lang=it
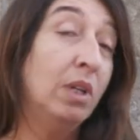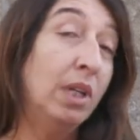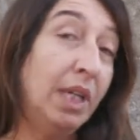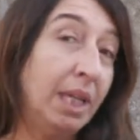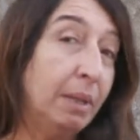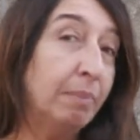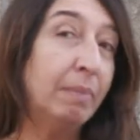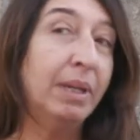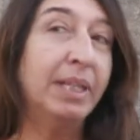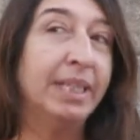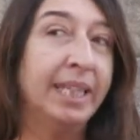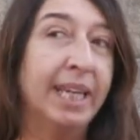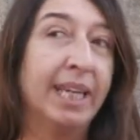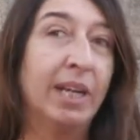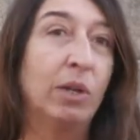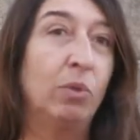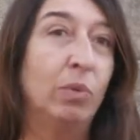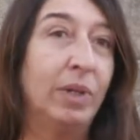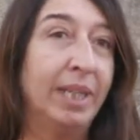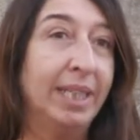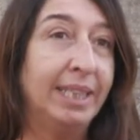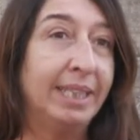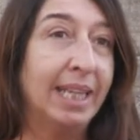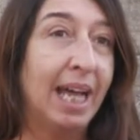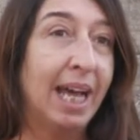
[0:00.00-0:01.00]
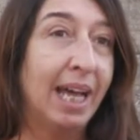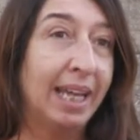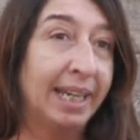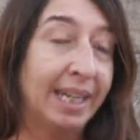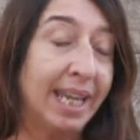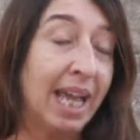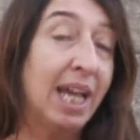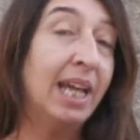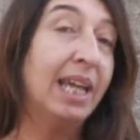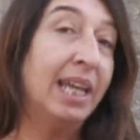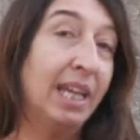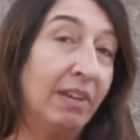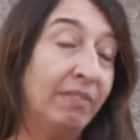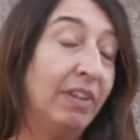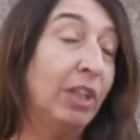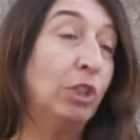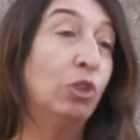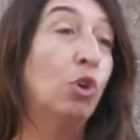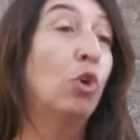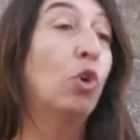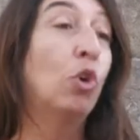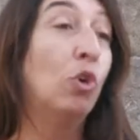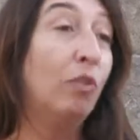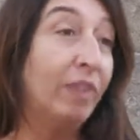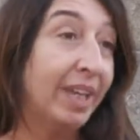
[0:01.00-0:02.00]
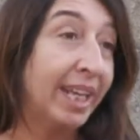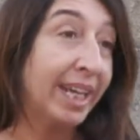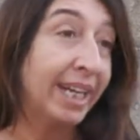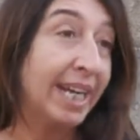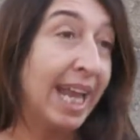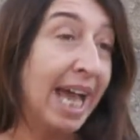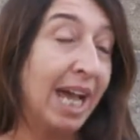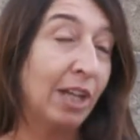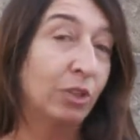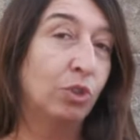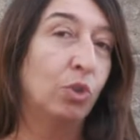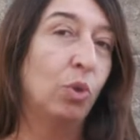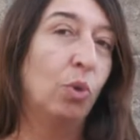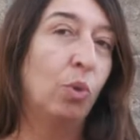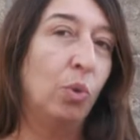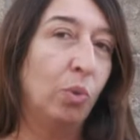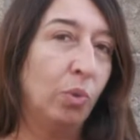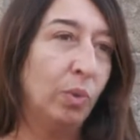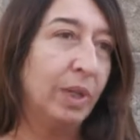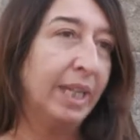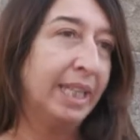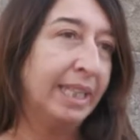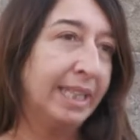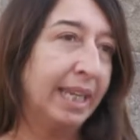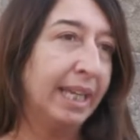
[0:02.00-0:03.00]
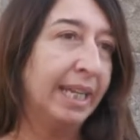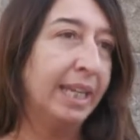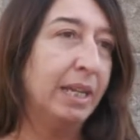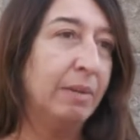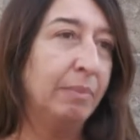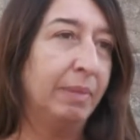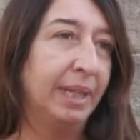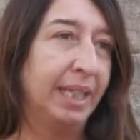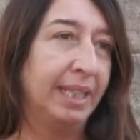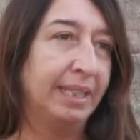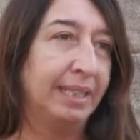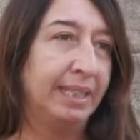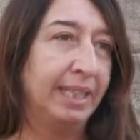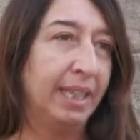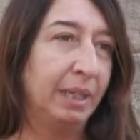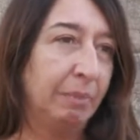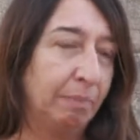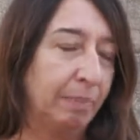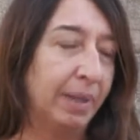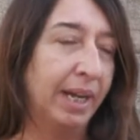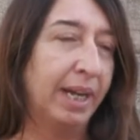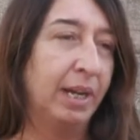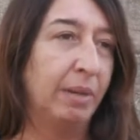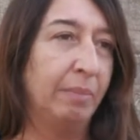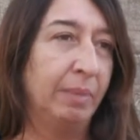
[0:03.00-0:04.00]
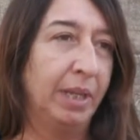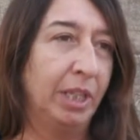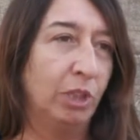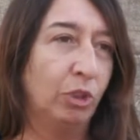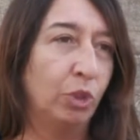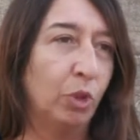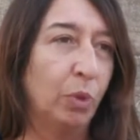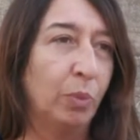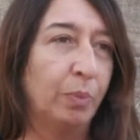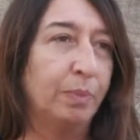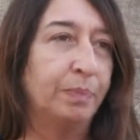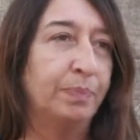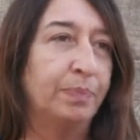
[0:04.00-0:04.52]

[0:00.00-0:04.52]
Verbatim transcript: in maniera unitaria e avendo governato unitariamente in Parlamento.